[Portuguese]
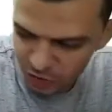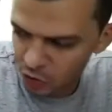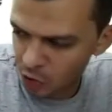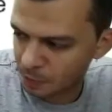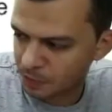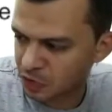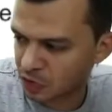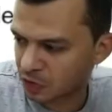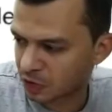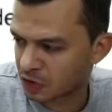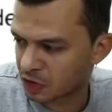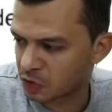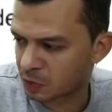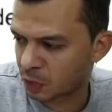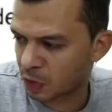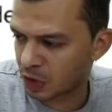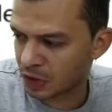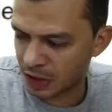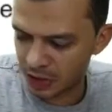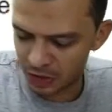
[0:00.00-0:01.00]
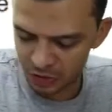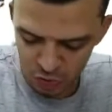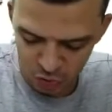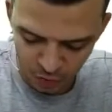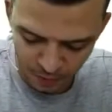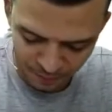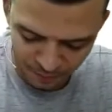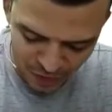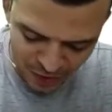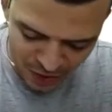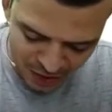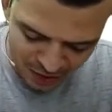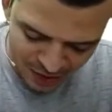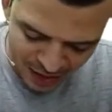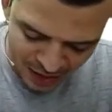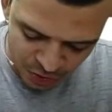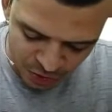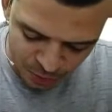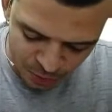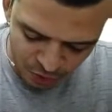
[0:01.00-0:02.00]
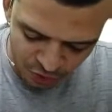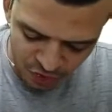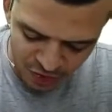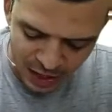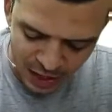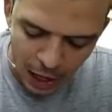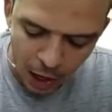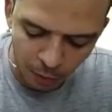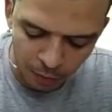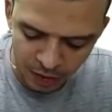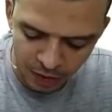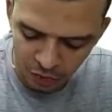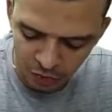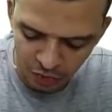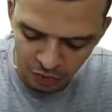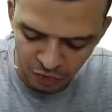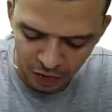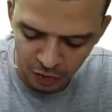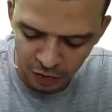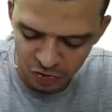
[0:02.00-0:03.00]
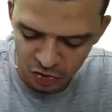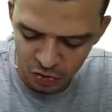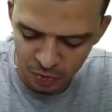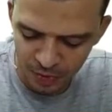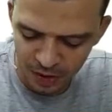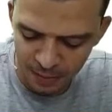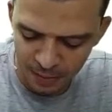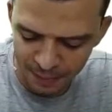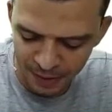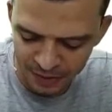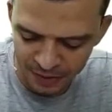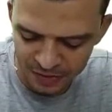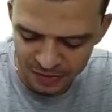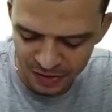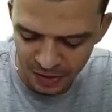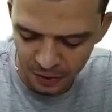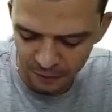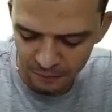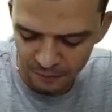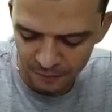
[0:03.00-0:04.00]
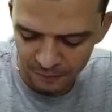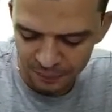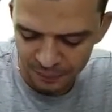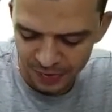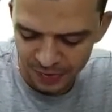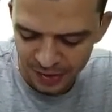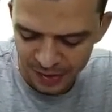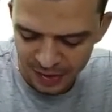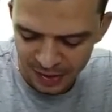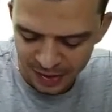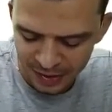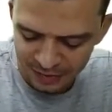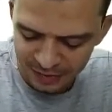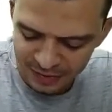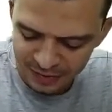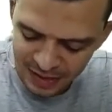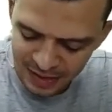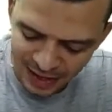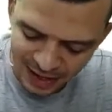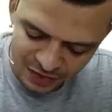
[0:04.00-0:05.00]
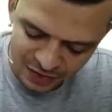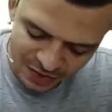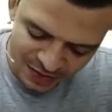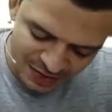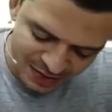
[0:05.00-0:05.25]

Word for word: opções para o início e 10 para o final, porque não falou sobre repetição. 10 vezes